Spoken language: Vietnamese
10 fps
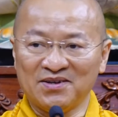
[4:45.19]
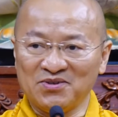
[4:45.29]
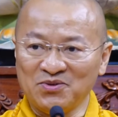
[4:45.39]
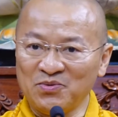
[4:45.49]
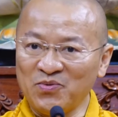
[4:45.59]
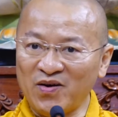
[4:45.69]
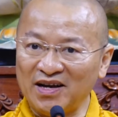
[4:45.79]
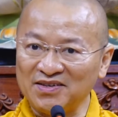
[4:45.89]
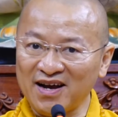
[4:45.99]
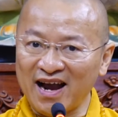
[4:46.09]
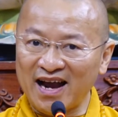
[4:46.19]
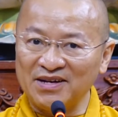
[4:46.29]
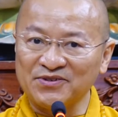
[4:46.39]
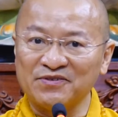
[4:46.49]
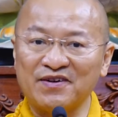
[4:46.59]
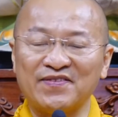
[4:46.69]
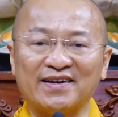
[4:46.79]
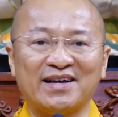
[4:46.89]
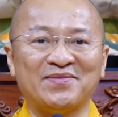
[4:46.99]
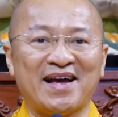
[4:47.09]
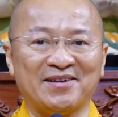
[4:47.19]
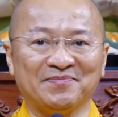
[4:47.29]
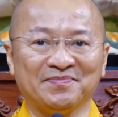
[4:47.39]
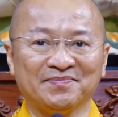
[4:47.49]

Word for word: Dung hòa giữa hai trường phái Phật giáo này